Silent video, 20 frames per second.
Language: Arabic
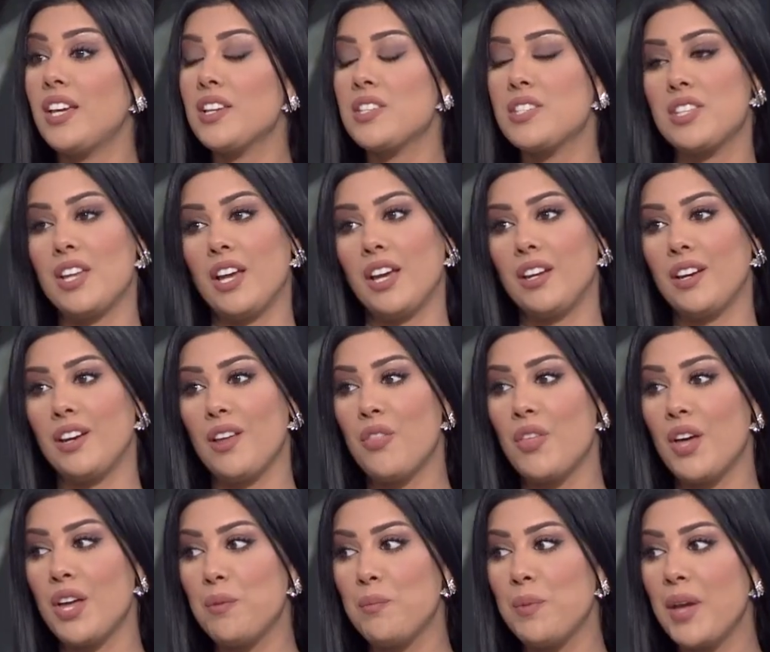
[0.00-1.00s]
يستعر
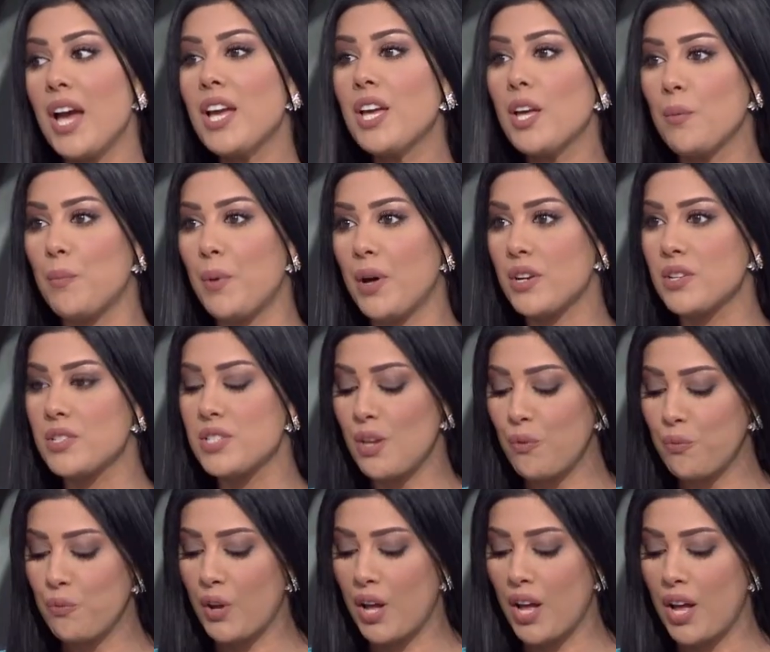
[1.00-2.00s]
إذا بأكبر
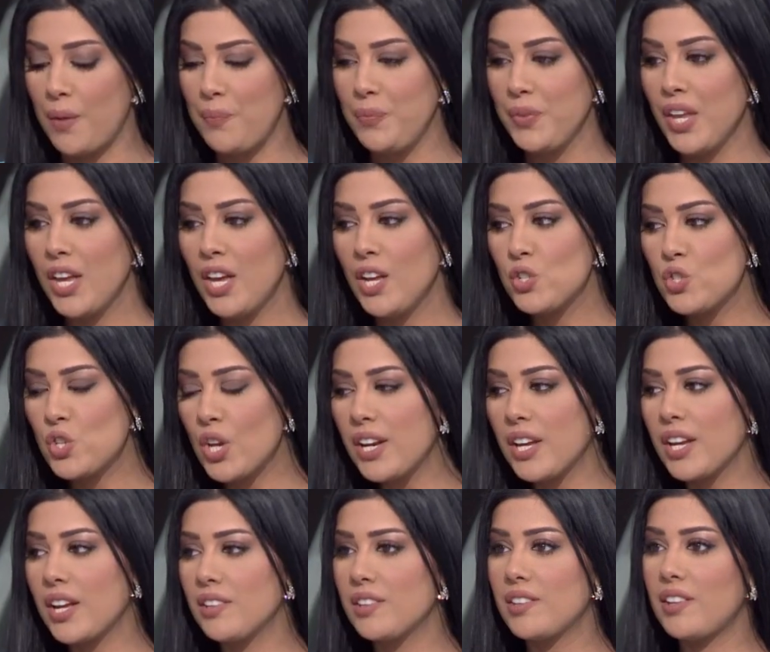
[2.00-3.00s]
صفقة
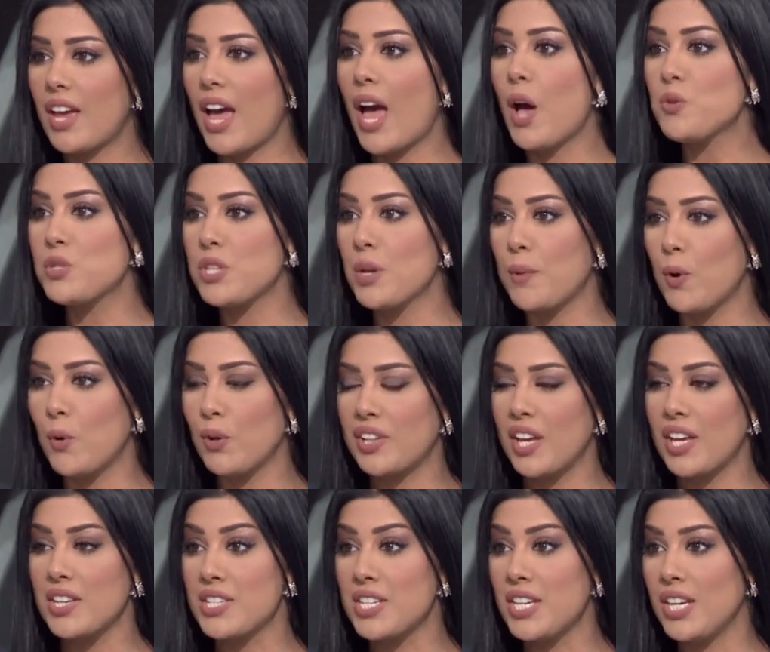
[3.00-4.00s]
شركة حوسبة
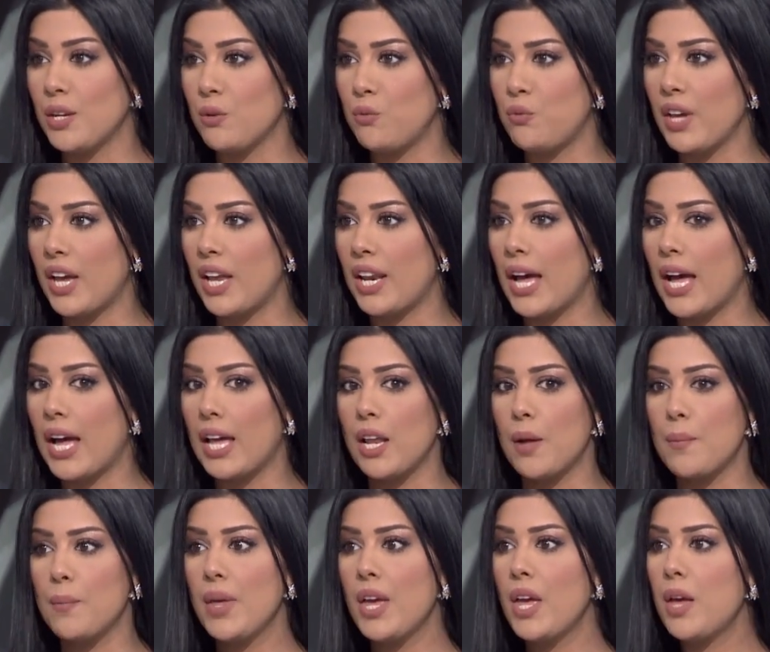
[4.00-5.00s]
وتخزين في
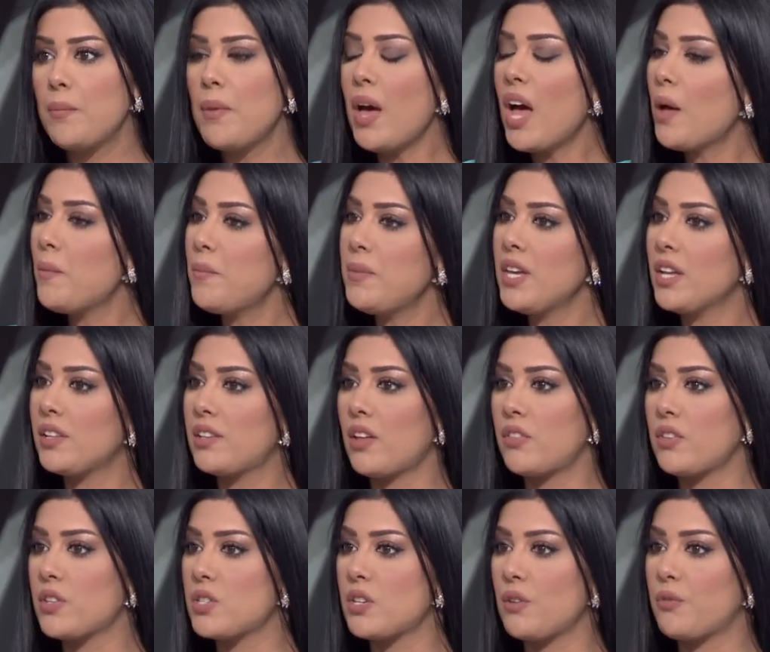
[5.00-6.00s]
العالم ما أهمية
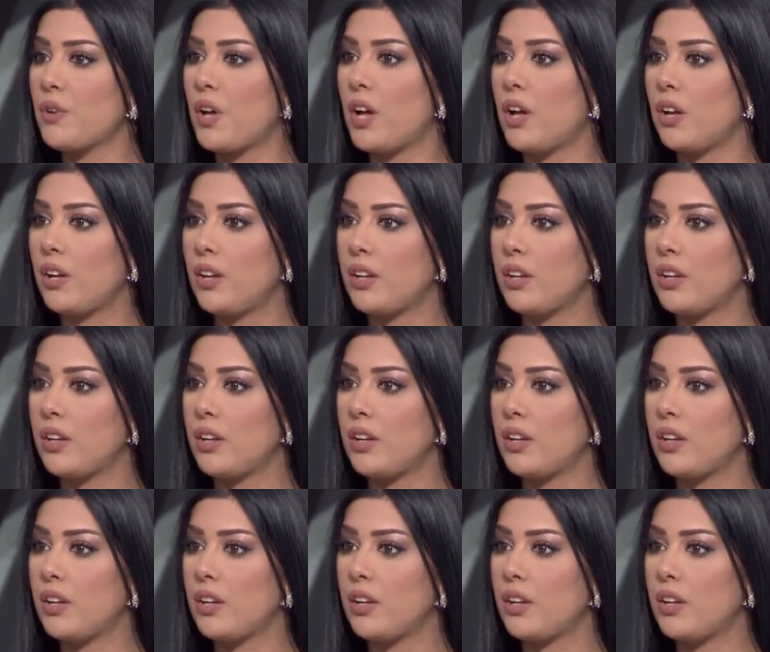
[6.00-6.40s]
هذه الصفقة؟